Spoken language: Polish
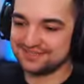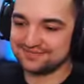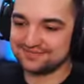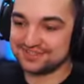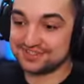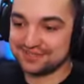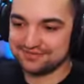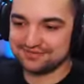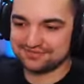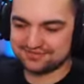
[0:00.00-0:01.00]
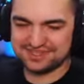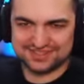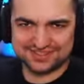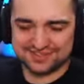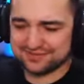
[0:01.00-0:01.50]
został,
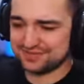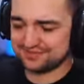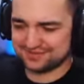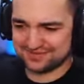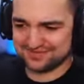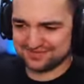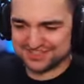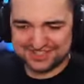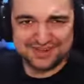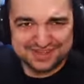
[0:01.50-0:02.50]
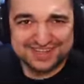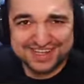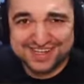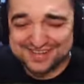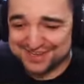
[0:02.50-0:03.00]
jest nowa, została
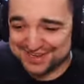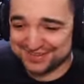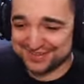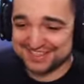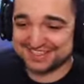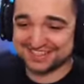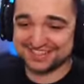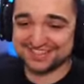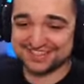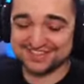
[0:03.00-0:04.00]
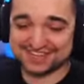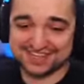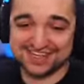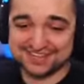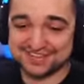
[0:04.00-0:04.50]
dodana nowa aktualizacja, czyli
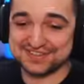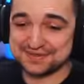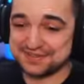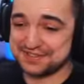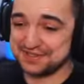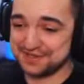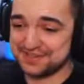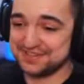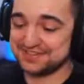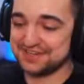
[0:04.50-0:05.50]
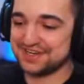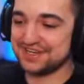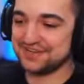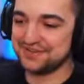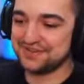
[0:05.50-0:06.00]
gra została
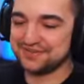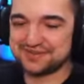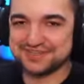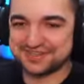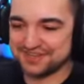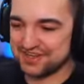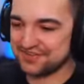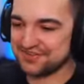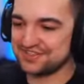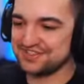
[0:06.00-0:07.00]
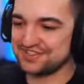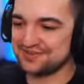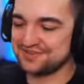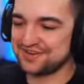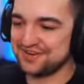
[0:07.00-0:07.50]
zaktualizowana o nową zawartość i
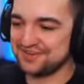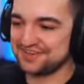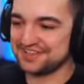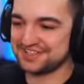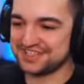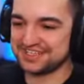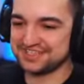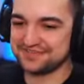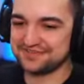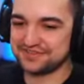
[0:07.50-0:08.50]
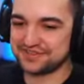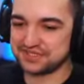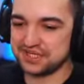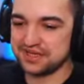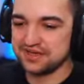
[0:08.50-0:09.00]
są nowe rzeczy w
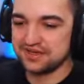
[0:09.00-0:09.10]
grze,